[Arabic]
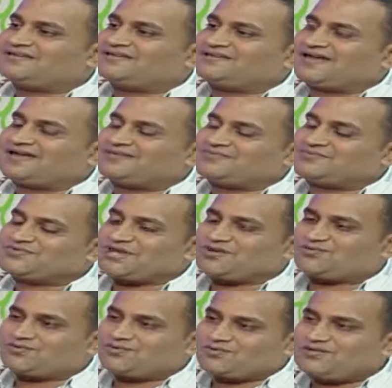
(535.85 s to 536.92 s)
يعني مش
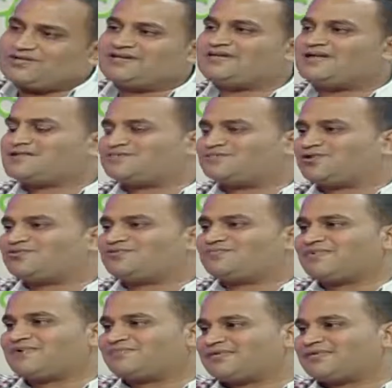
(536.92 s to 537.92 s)
هنقول كل الناس برضو ما